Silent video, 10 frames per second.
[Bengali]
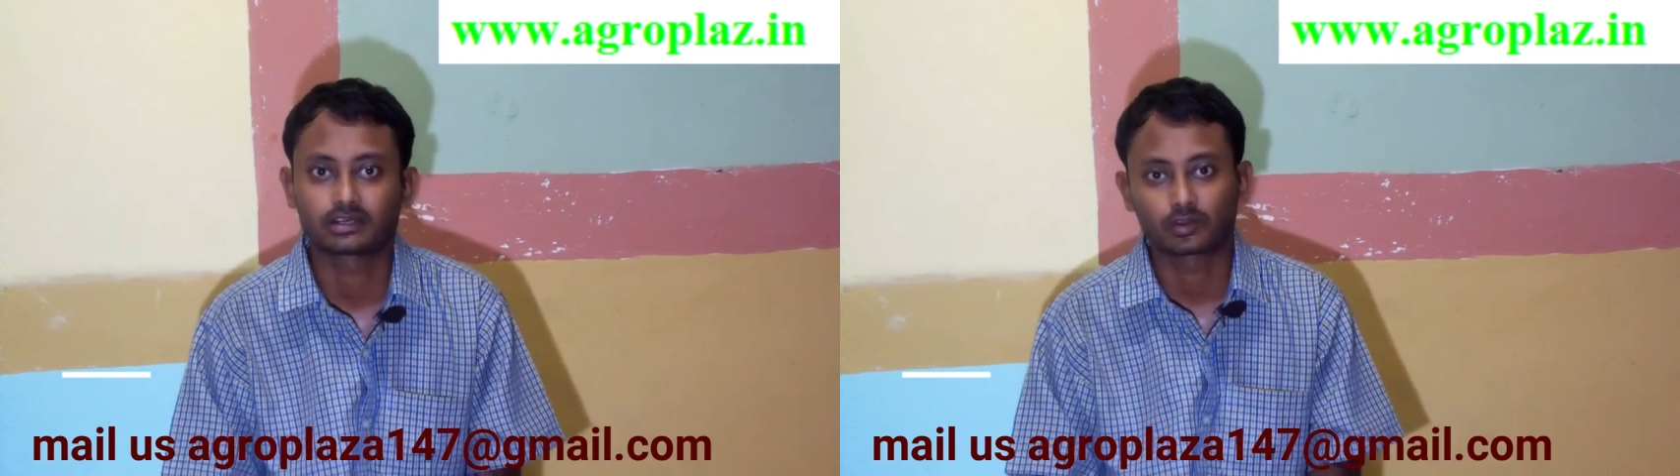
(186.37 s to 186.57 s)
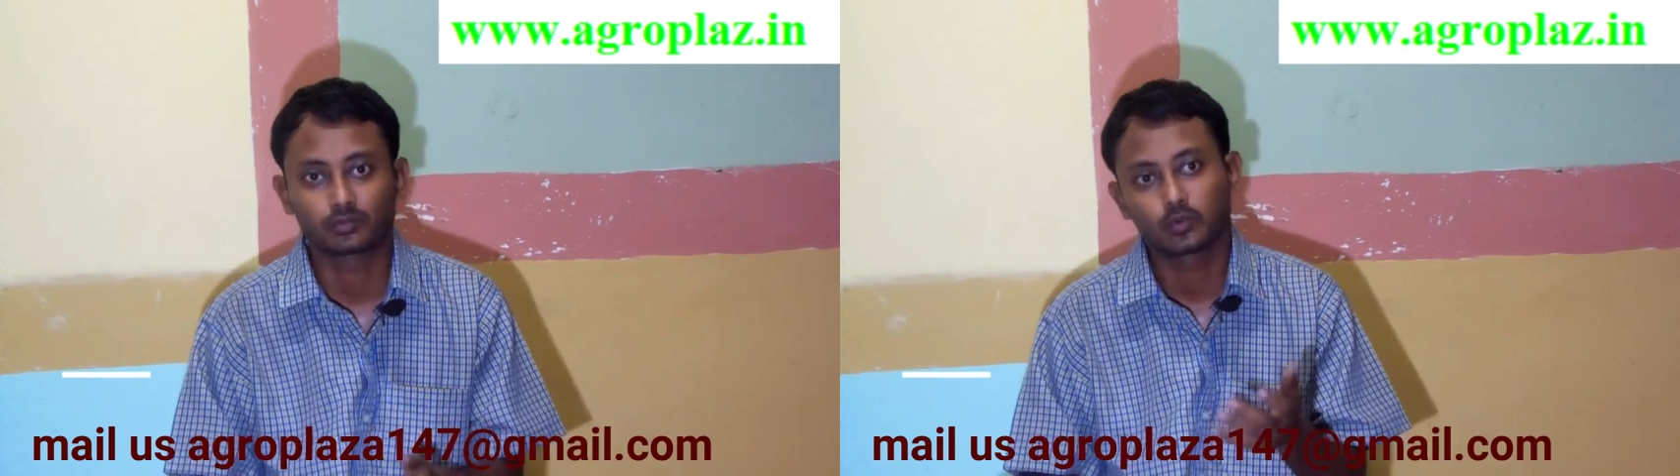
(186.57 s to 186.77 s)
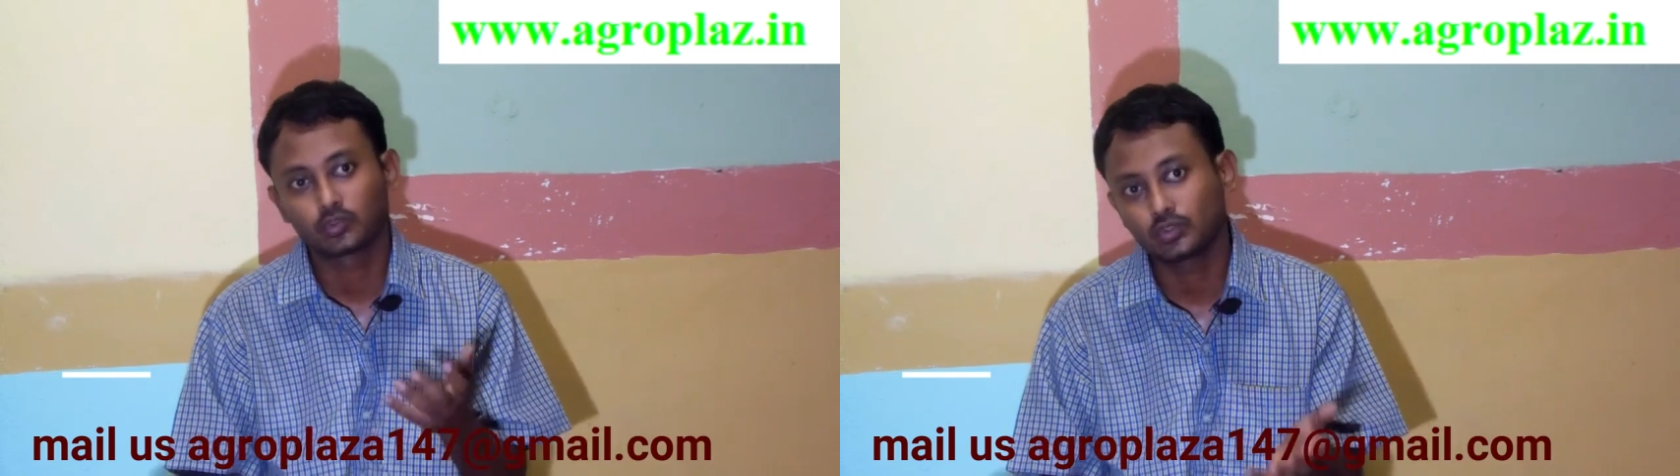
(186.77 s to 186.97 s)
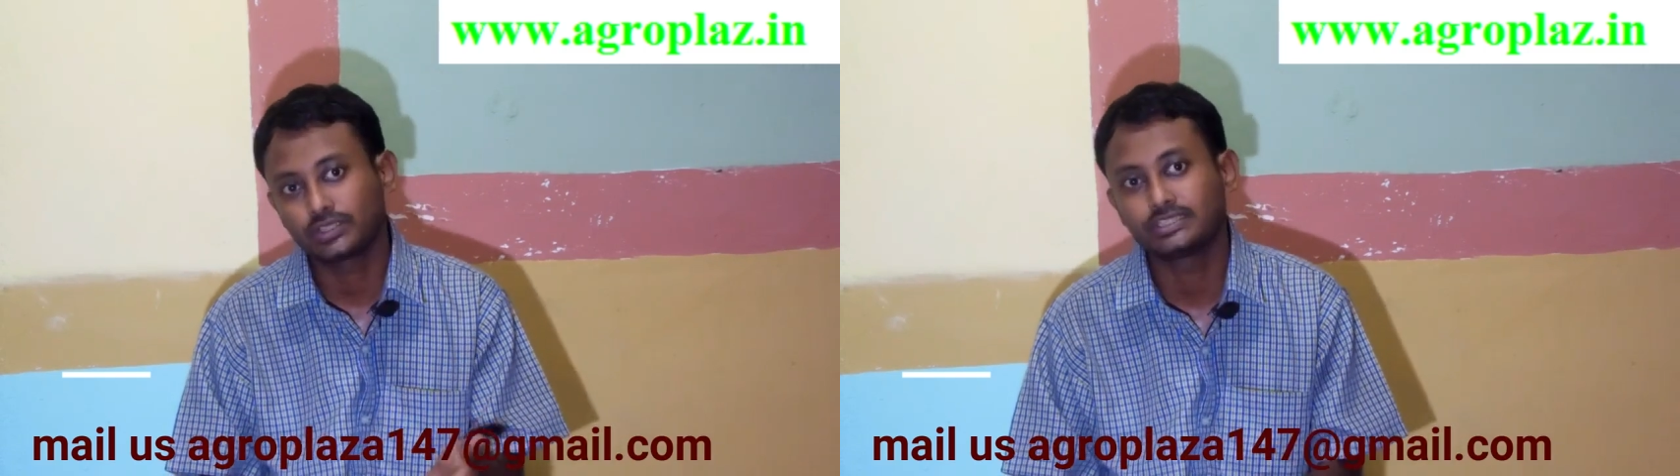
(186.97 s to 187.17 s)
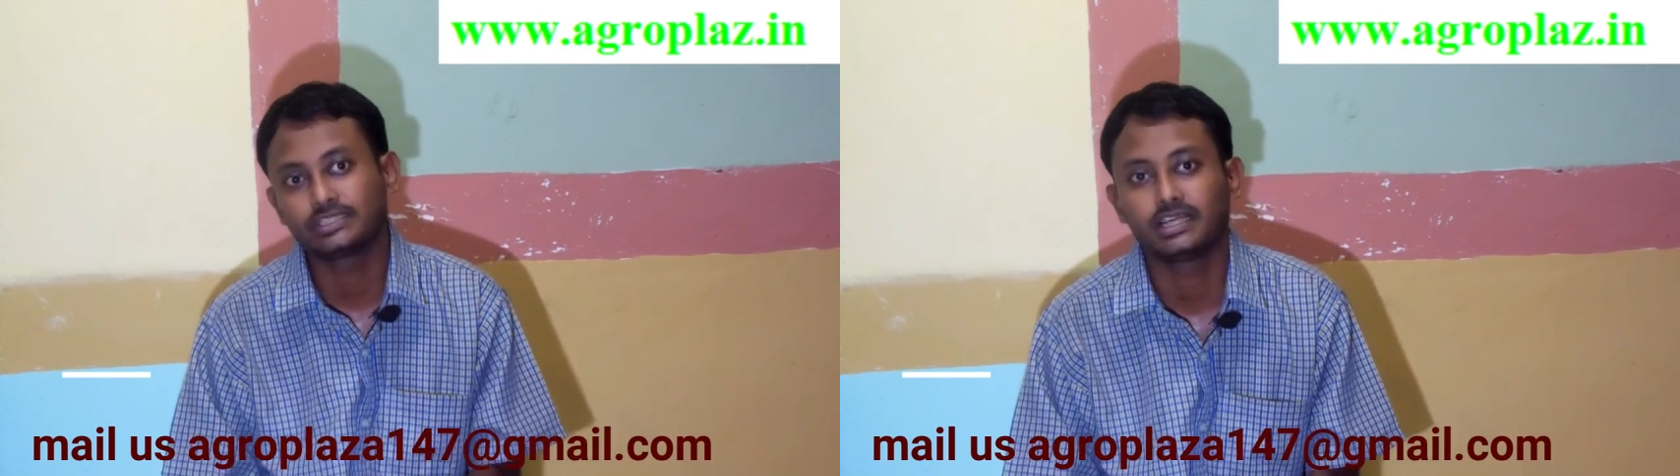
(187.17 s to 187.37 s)
কারণ প্রচুর
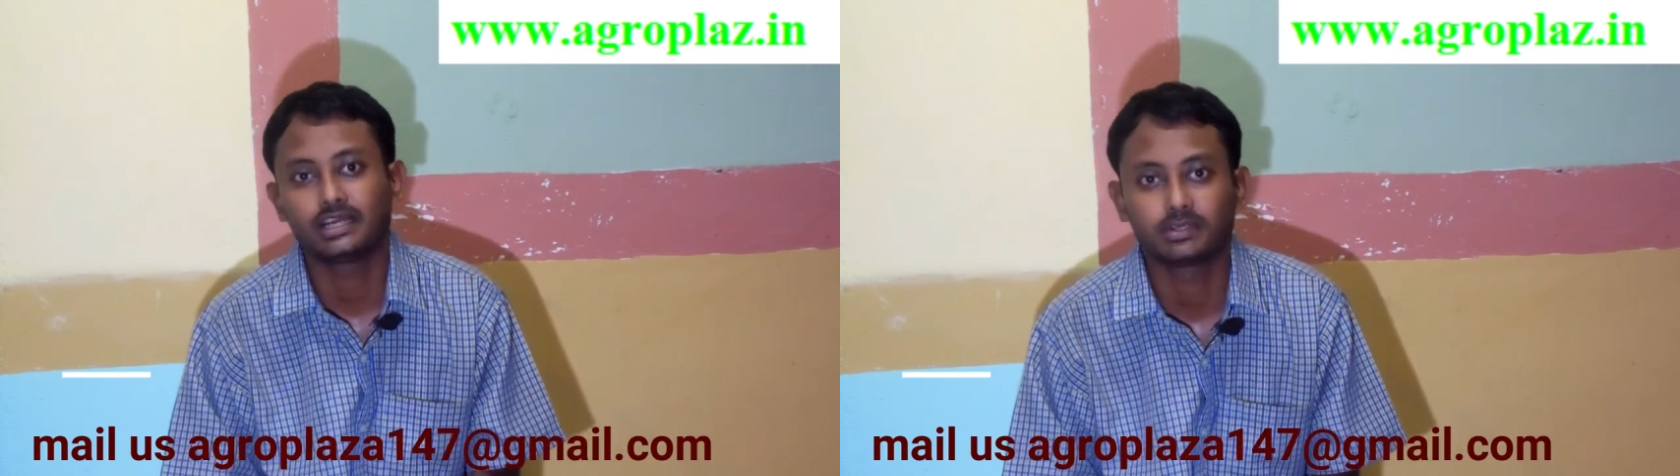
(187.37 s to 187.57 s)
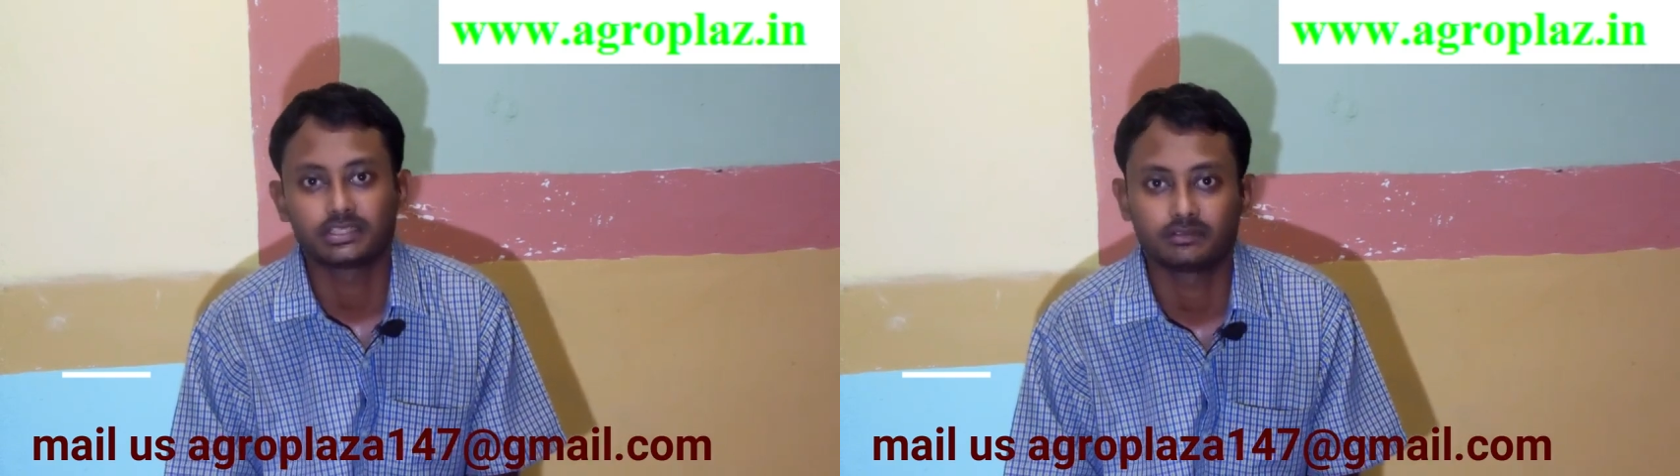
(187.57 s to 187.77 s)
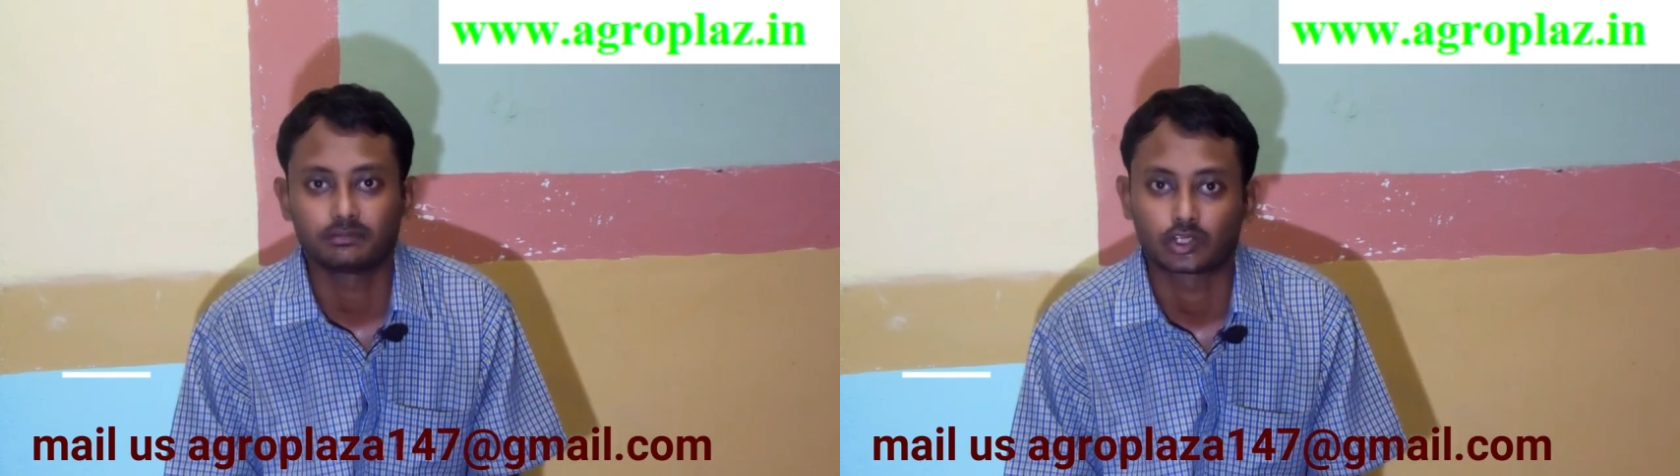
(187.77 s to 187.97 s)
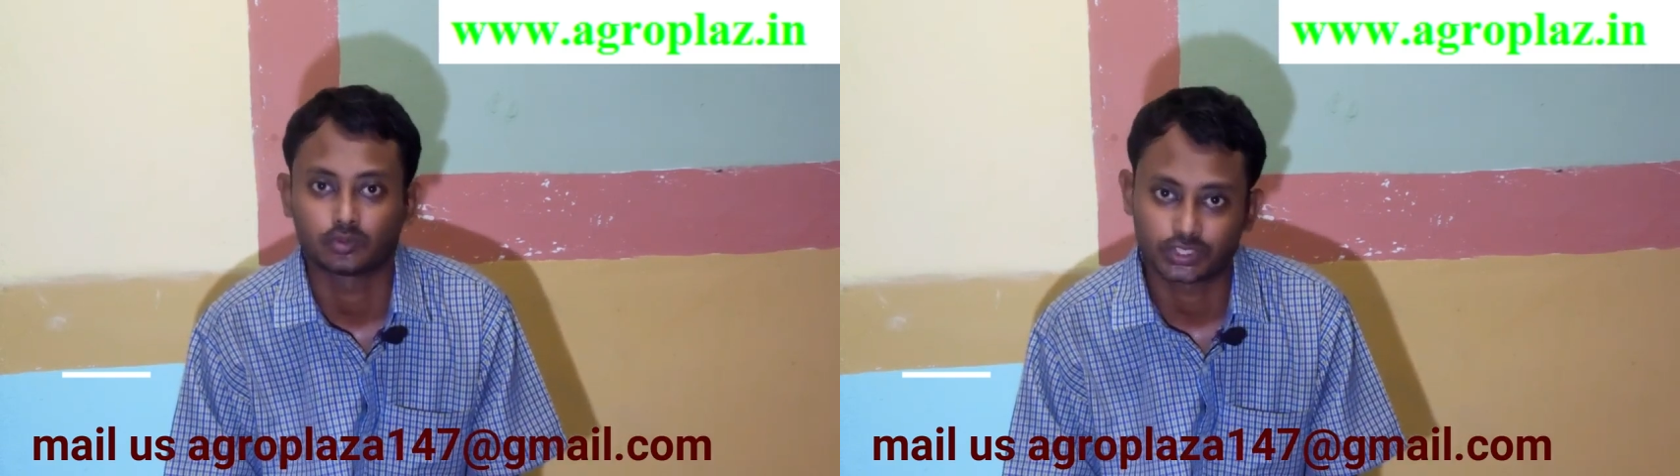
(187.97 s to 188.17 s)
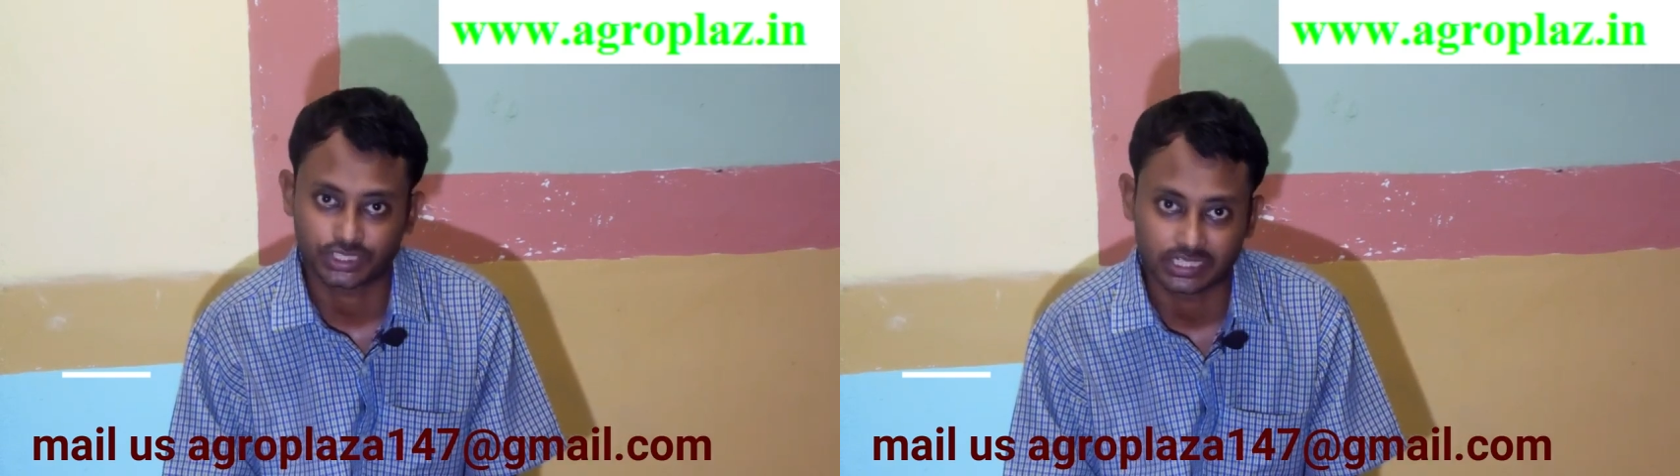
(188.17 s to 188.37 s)
ইঞ্জিনিয়ার আমাদের
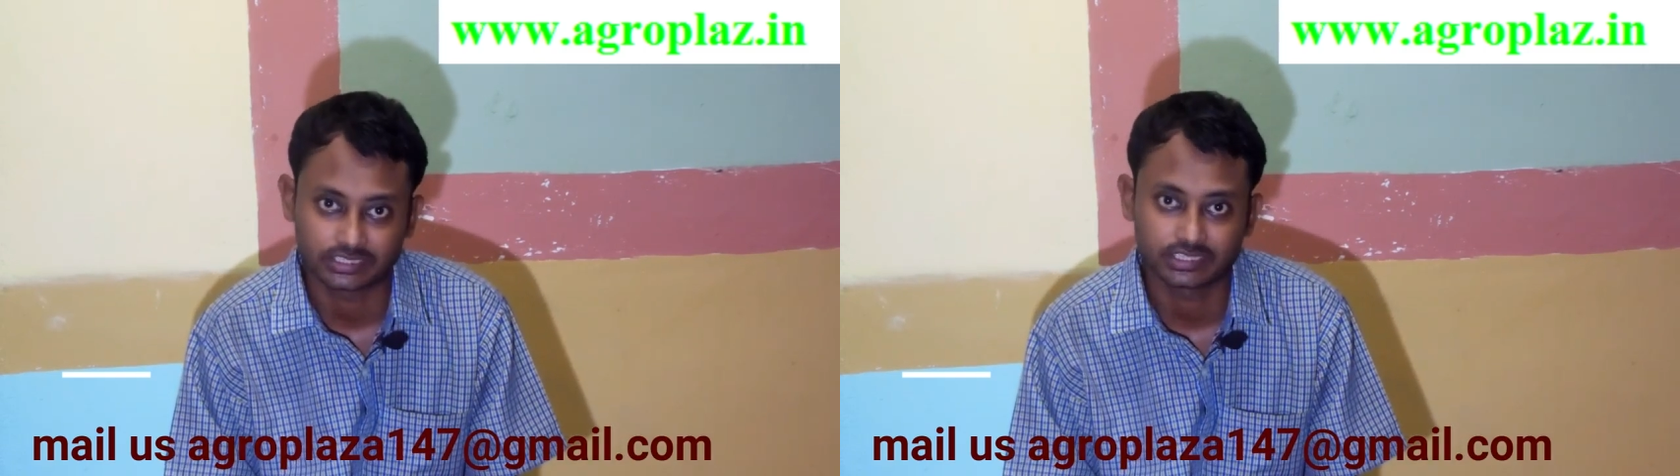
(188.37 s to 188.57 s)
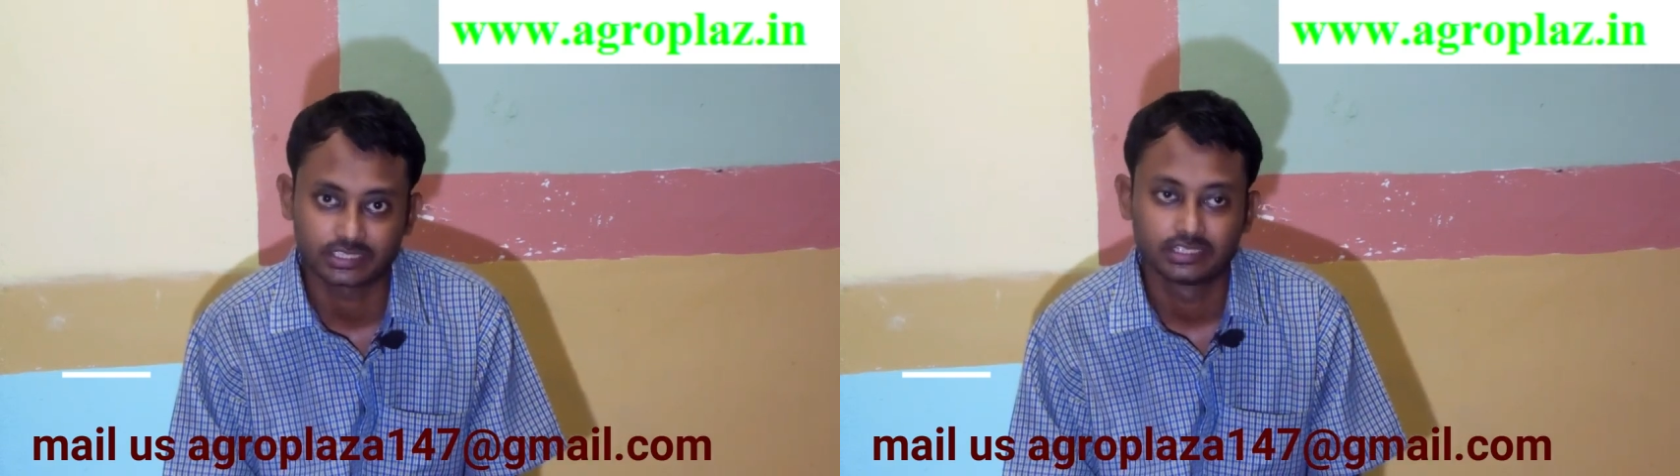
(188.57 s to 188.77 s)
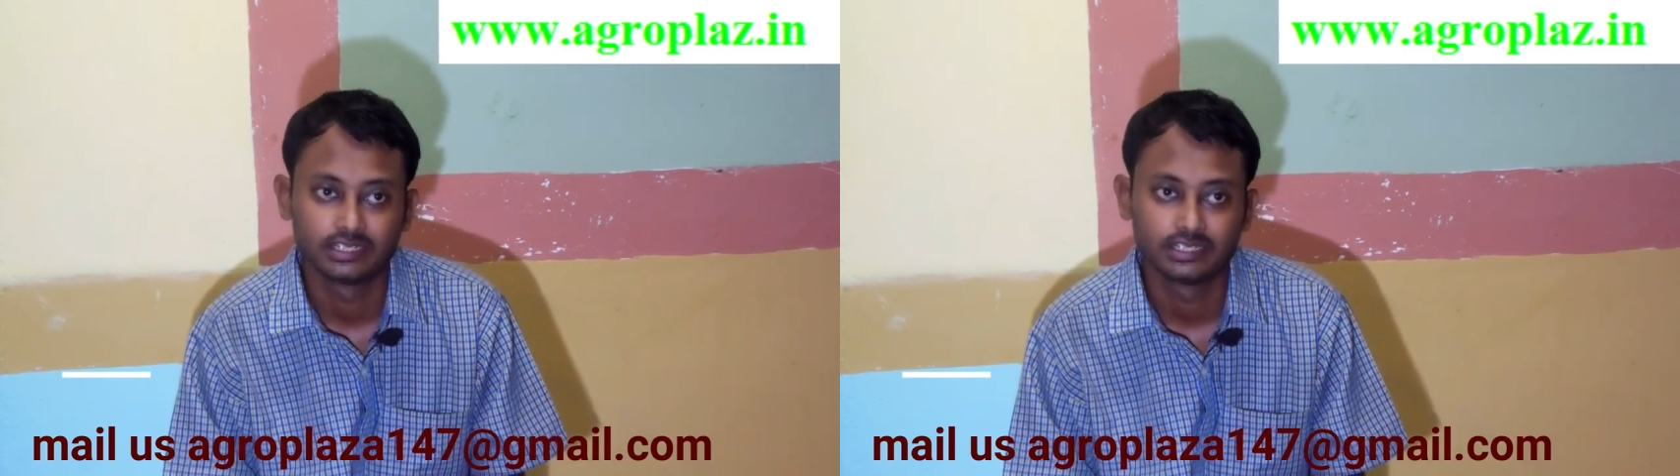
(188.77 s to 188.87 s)
ভারতবর্ষে আছে